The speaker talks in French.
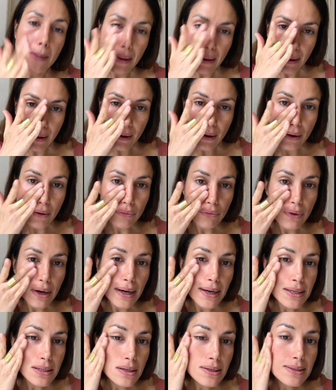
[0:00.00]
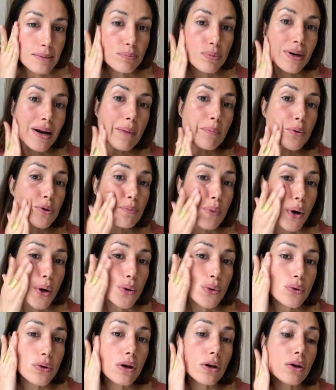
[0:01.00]
Alors voilà, ça c'est pour la
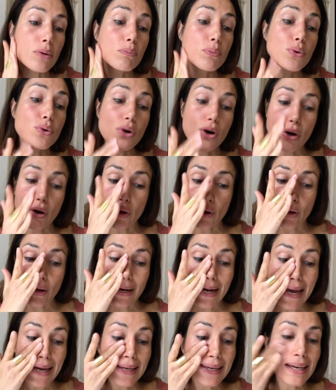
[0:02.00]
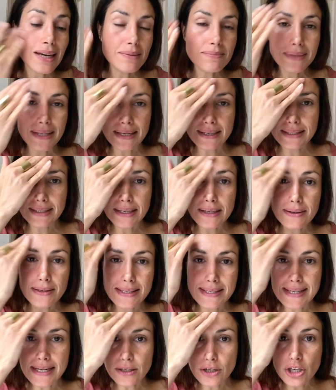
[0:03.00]
poudre euh, pour euh, la crème teintée.
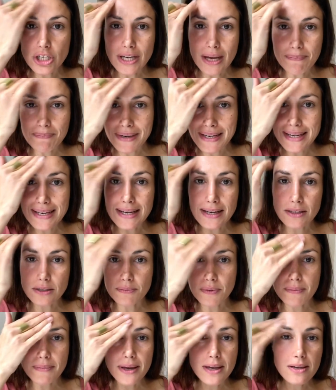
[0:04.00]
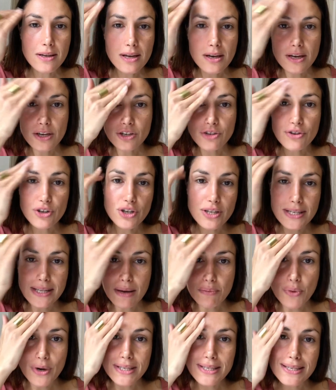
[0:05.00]
Celle que j'applique en ce moment, je fais juste
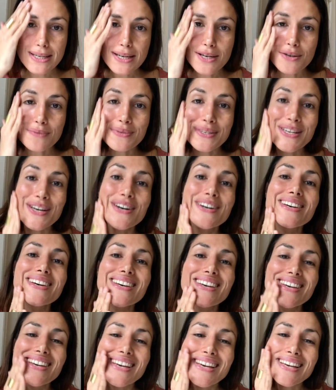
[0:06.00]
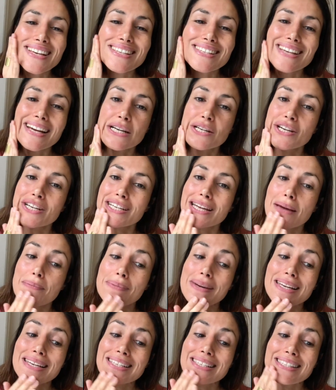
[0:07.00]
la moitié comme ça. Celle que
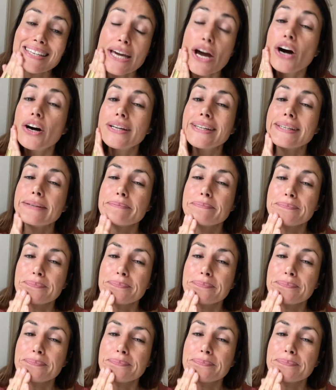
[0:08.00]
j'applique, c'est Honey.